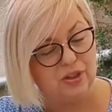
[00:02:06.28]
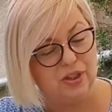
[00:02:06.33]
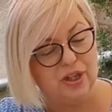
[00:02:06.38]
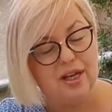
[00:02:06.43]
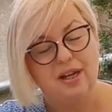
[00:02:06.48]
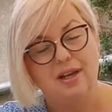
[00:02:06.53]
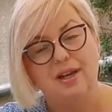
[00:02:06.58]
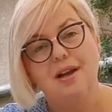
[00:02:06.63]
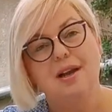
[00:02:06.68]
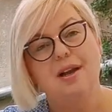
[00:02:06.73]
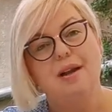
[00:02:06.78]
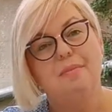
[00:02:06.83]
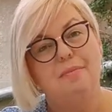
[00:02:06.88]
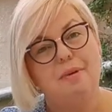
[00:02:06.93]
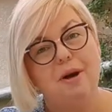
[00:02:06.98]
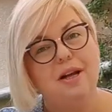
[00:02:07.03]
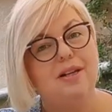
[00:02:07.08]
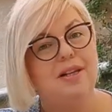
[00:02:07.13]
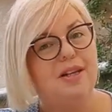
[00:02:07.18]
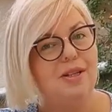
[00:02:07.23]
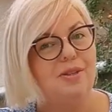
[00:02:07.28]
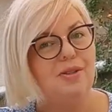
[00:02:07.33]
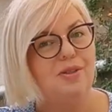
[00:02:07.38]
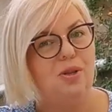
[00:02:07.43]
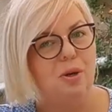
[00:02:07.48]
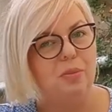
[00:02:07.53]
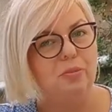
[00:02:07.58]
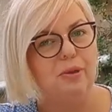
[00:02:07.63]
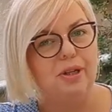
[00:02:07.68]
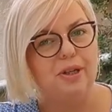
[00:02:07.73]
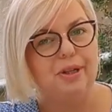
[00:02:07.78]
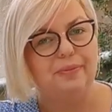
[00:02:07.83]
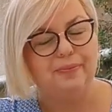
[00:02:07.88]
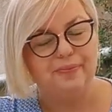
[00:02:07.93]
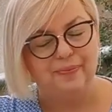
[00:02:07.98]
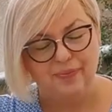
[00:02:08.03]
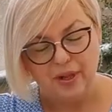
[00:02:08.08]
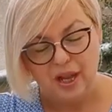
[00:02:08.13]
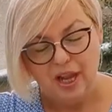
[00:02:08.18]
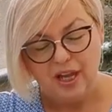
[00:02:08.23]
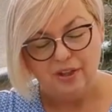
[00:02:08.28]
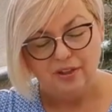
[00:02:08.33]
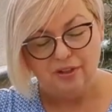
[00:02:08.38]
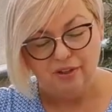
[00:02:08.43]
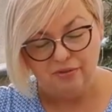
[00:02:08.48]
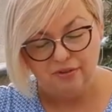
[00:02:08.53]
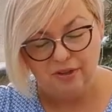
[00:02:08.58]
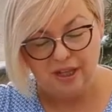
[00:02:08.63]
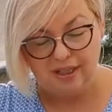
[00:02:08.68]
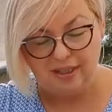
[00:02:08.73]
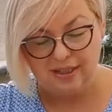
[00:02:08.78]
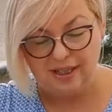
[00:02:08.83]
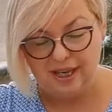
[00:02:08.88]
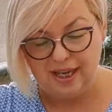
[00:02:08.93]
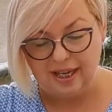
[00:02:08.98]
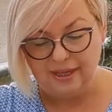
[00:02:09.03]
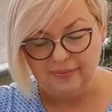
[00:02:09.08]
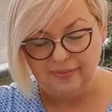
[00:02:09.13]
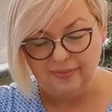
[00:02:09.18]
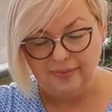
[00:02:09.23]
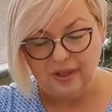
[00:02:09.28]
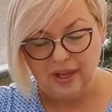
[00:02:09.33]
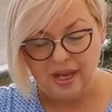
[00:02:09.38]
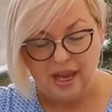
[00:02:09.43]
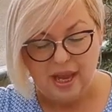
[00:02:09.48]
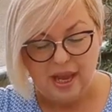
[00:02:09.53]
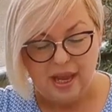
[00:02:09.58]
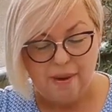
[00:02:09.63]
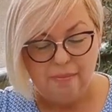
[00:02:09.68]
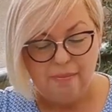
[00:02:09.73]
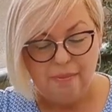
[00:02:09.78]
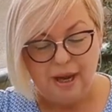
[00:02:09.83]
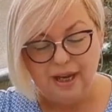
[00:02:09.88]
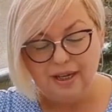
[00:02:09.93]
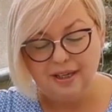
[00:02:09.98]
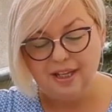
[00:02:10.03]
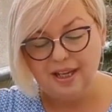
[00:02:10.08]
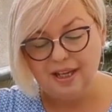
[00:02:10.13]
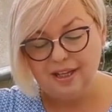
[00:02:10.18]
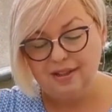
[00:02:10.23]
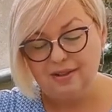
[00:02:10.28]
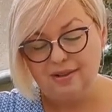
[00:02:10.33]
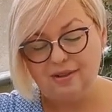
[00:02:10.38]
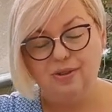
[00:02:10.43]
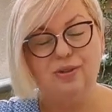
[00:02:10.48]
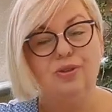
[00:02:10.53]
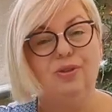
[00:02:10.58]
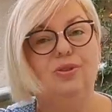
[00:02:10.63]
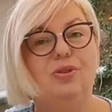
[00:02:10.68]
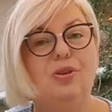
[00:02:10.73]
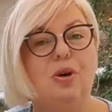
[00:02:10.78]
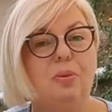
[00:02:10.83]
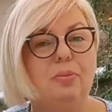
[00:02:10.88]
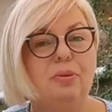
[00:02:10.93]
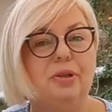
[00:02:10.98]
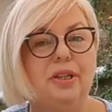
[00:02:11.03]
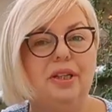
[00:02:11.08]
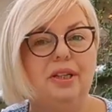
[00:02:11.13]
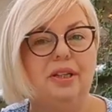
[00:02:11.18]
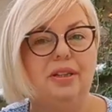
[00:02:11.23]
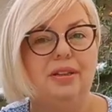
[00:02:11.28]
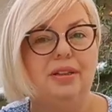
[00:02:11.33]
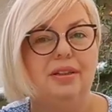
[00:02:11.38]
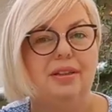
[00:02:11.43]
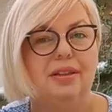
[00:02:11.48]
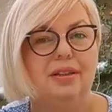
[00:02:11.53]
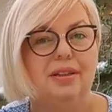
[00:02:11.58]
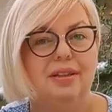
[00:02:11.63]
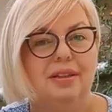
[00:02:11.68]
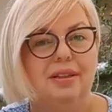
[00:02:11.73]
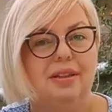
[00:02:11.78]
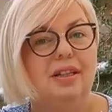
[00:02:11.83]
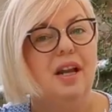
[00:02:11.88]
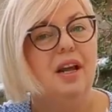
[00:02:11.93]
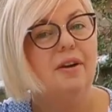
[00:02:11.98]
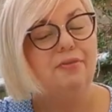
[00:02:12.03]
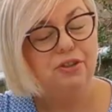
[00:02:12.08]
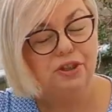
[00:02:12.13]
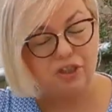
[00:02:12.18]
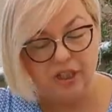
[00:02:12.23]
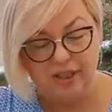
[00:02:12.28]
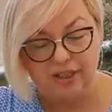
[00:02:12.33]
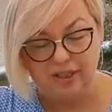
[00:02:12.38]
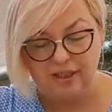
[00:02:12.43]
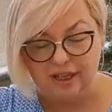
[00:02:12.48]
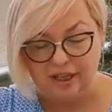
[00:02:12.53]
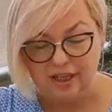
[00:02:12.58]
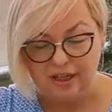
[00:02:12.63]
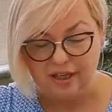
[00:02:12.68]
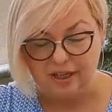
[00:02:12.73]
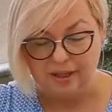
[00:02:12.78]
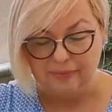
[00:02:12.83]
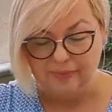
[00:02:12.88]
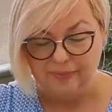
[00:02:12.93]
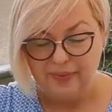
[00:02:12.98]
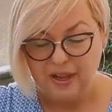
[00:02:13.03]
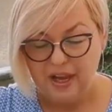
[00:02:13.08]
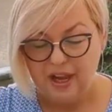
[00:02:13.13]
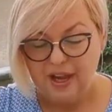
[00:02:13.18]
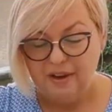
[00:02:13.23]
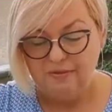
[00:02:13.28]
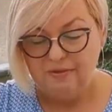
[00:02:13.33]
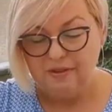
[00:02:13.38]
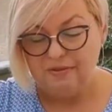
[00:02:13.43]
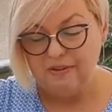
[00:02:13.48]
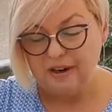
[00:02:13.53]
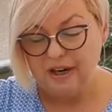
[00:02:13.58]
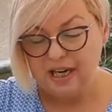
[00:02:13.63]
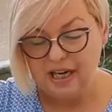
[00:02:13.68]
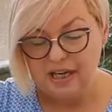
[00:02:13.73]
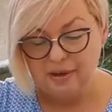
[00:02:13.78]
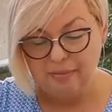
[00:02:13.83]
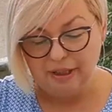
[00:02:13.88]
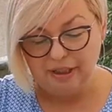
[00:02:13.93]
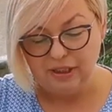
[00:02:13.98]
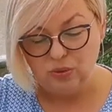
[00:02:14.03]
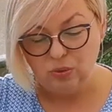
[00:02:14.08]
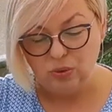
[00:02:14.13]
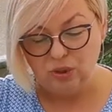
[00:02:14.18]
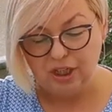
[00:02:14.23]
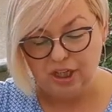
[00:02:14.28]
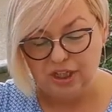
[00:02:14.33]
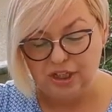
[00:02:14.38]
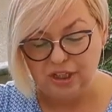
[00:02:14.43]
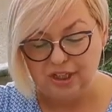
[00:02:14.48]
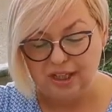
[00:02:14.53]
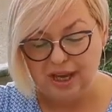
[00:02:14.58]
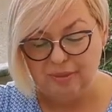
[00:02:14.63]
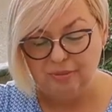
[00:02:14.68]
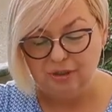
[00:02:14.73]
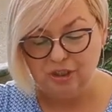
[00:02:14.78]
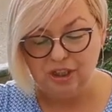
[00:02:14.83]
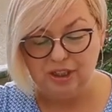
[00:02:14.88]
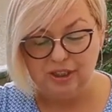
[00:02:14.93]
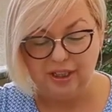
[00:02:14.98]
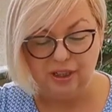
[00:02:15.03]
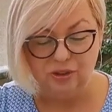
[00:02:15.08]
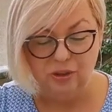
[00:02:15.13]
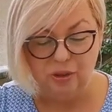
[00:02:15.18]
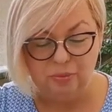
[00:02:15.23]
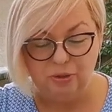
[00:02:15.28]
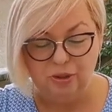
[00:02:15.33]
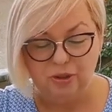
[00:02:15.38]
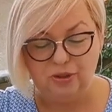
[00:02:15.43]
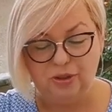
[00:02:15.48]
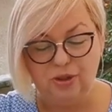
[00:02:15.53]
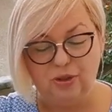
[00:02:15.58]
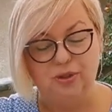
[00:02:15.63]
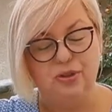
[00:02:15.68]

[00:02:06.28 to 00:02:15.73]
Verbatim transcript: że Pan jest dobry. Co więcej, Pan jest dobry dla wszystkich. W Ewangelii Mateusza czytamy, że ta dobroć